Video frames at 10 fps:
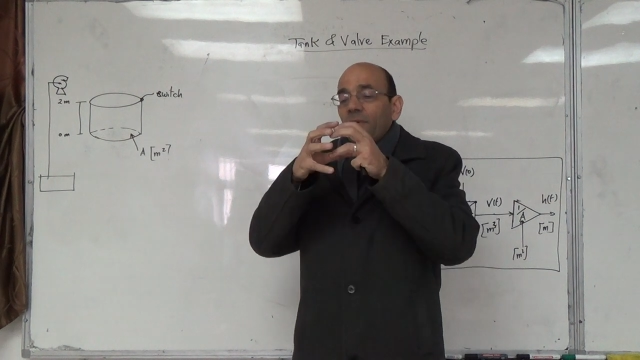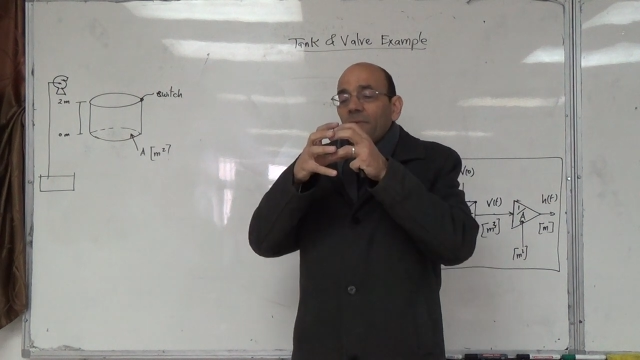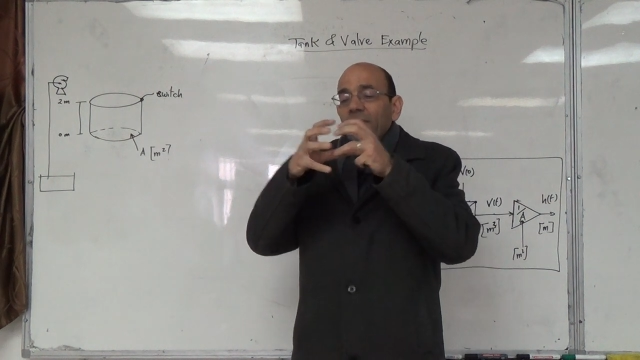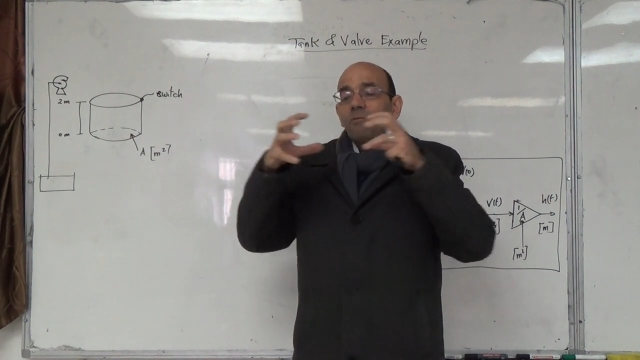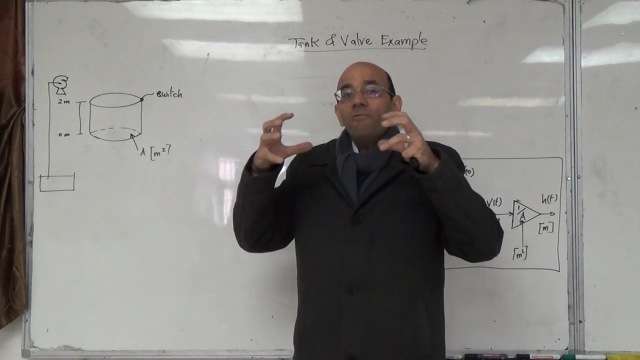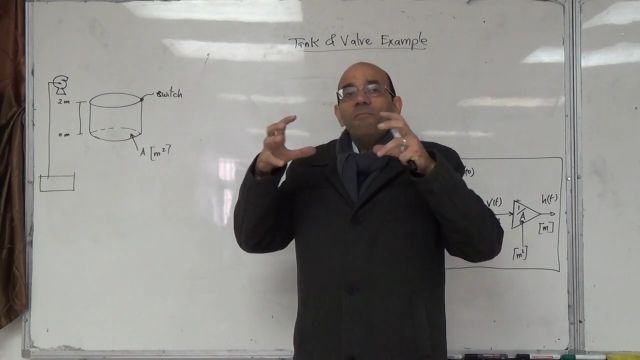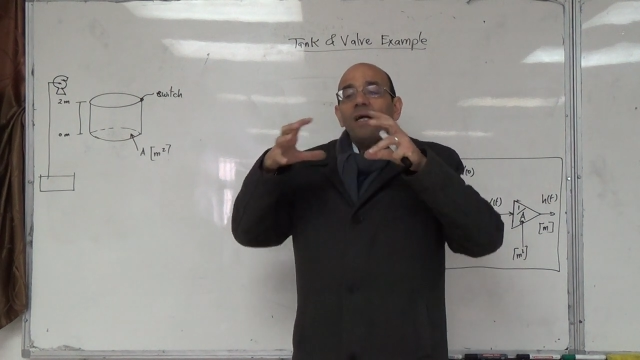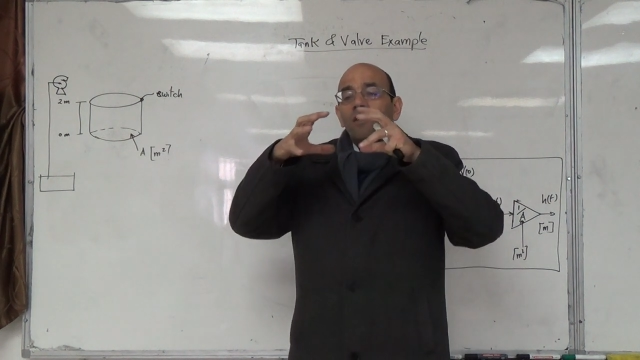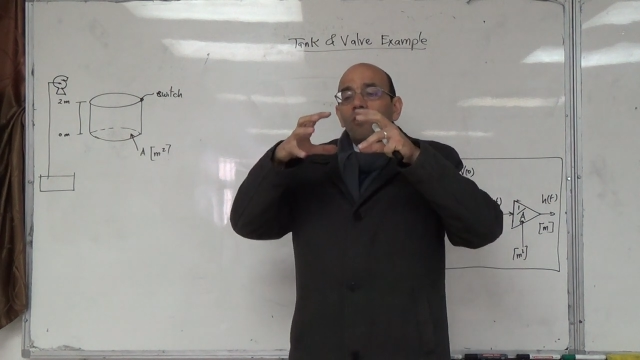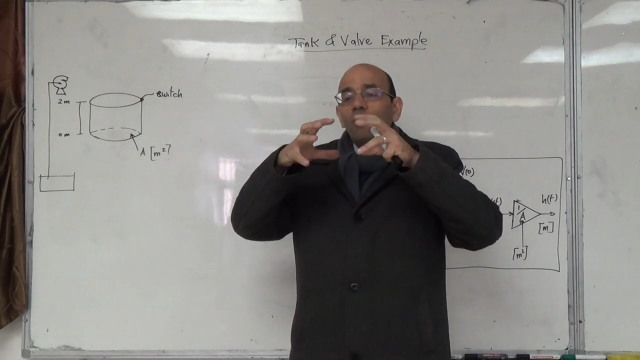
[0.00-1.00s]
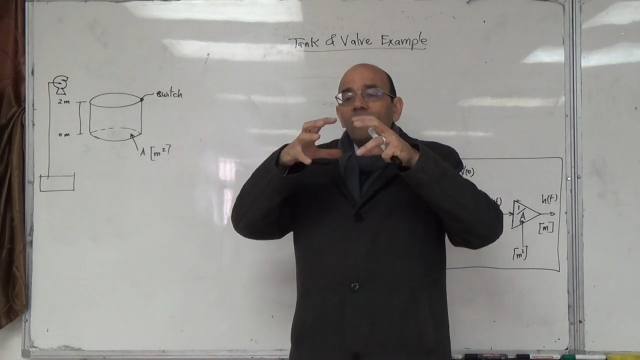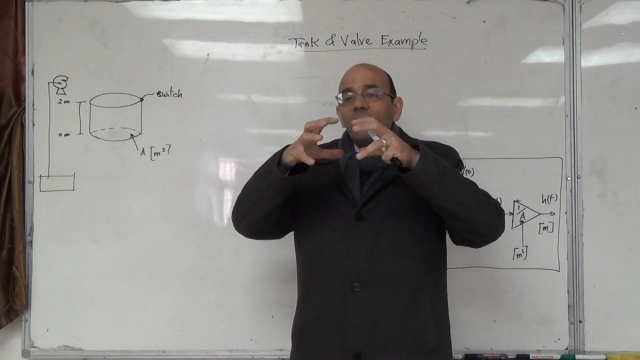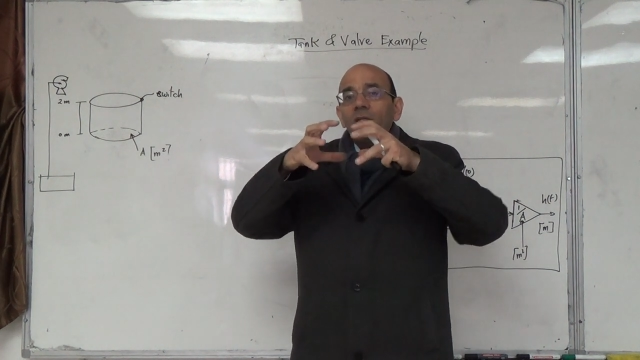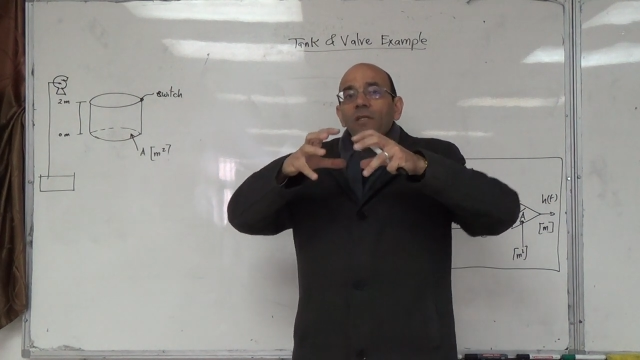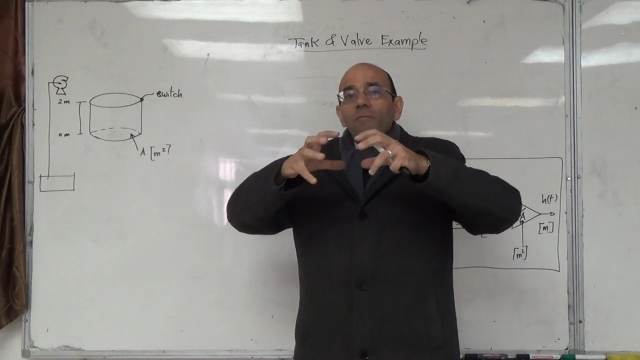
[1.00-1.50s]
المي تلف معها القوه
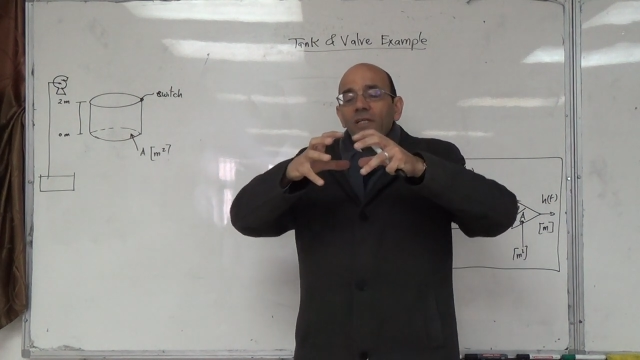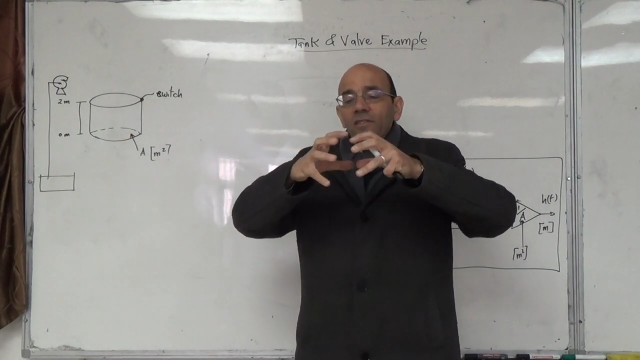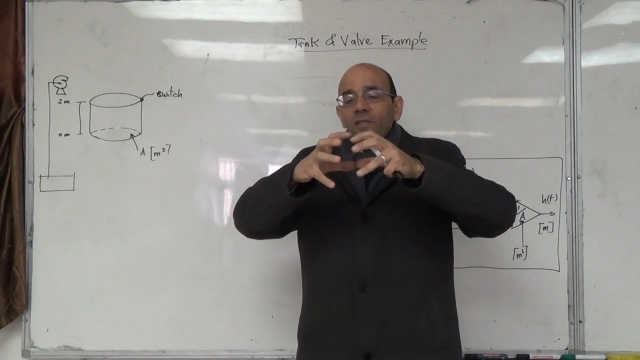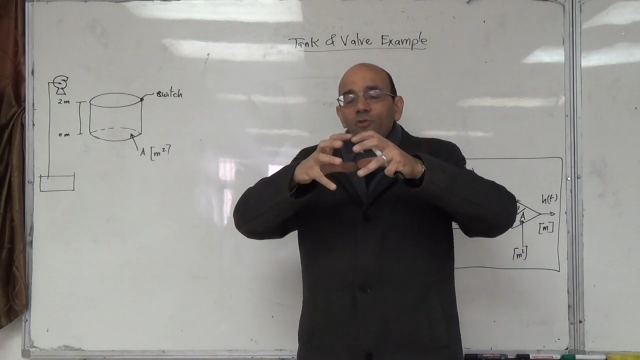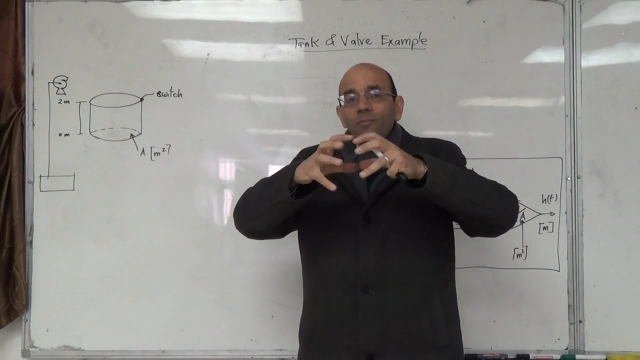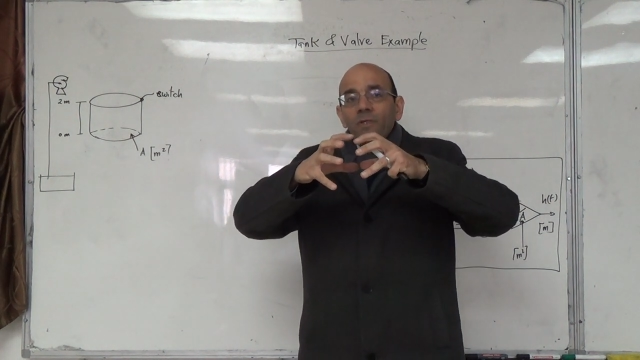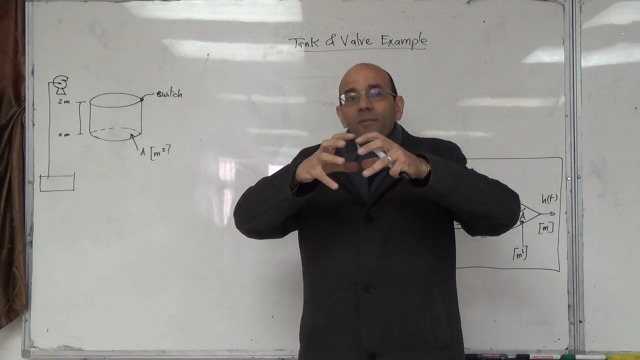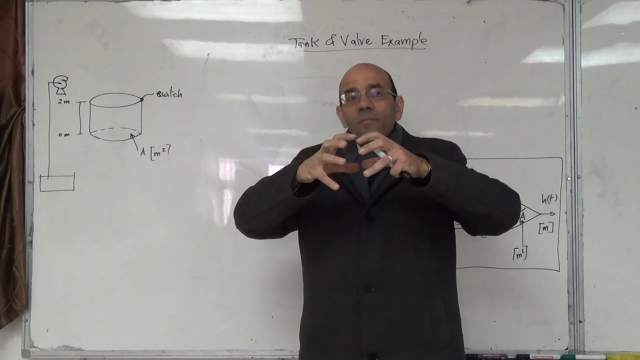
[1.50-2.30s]
الطارده المركزيه شو بتعمل